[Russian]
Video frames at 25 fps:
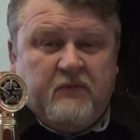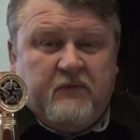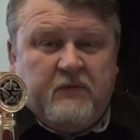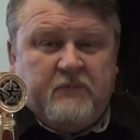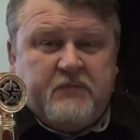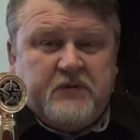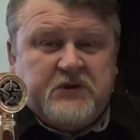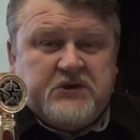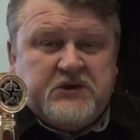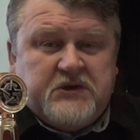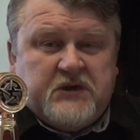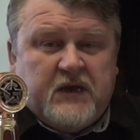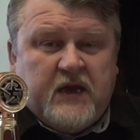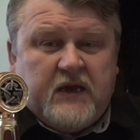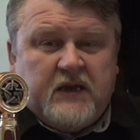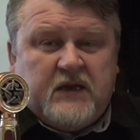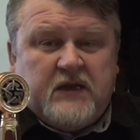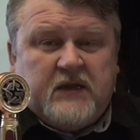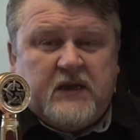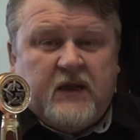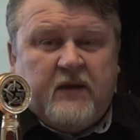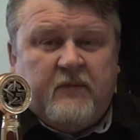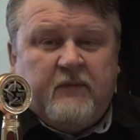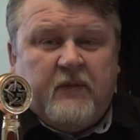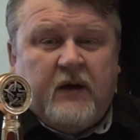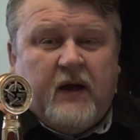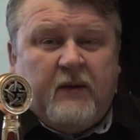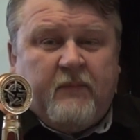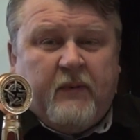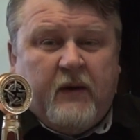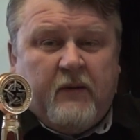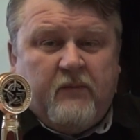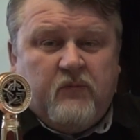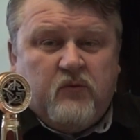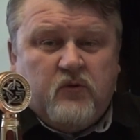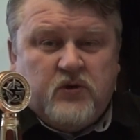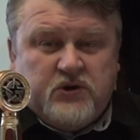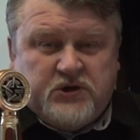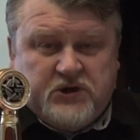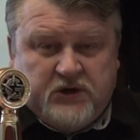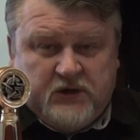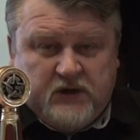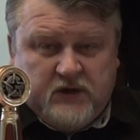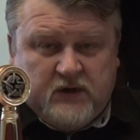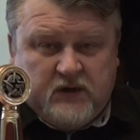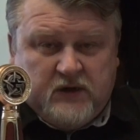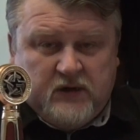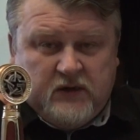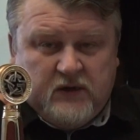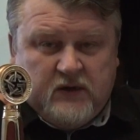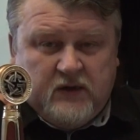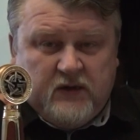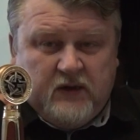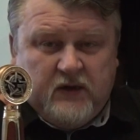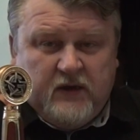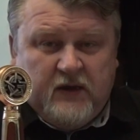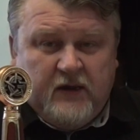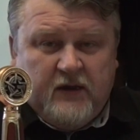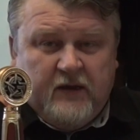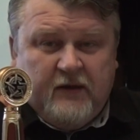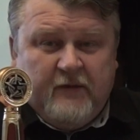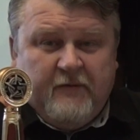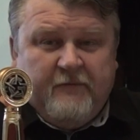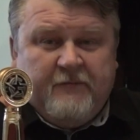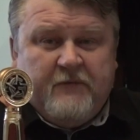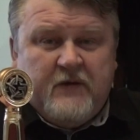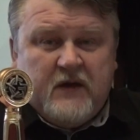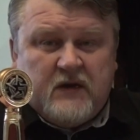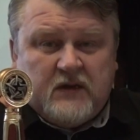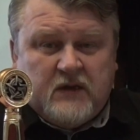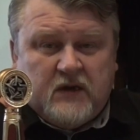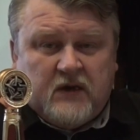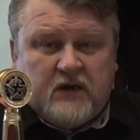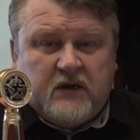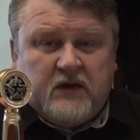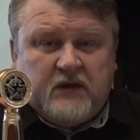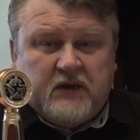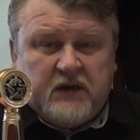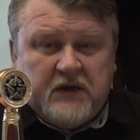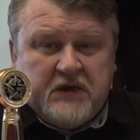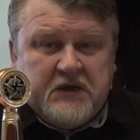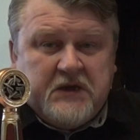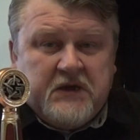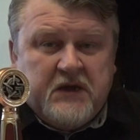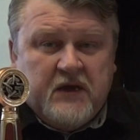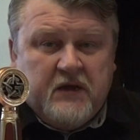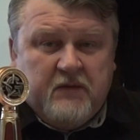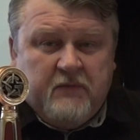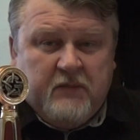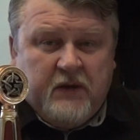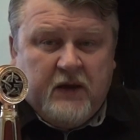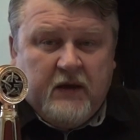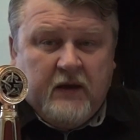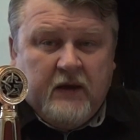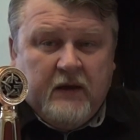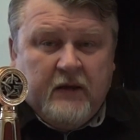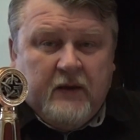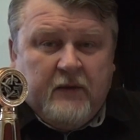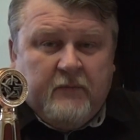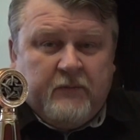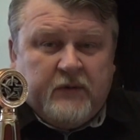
Вы почитайте там о побочных э, эффектах этой химии.